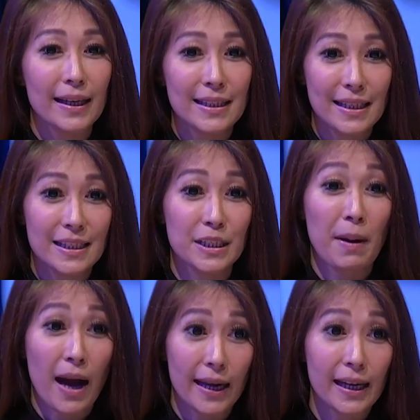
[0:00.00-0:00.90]
ada
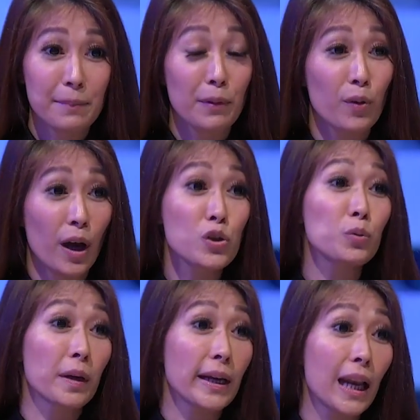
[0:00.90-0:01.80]
jenis-jenis makanan yang menggunakan
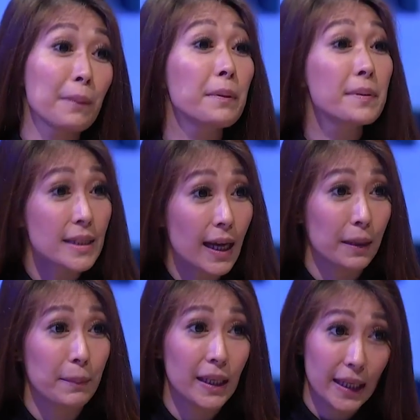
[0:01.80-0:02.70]
sumber daya lebih
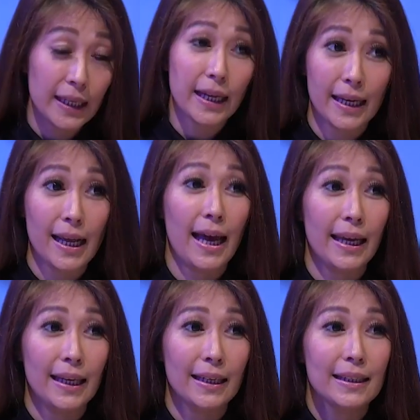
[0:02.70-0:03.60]
besar dibandingkan dengan yang
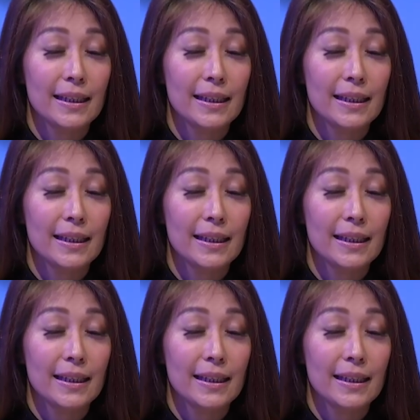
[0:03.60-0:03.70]
lain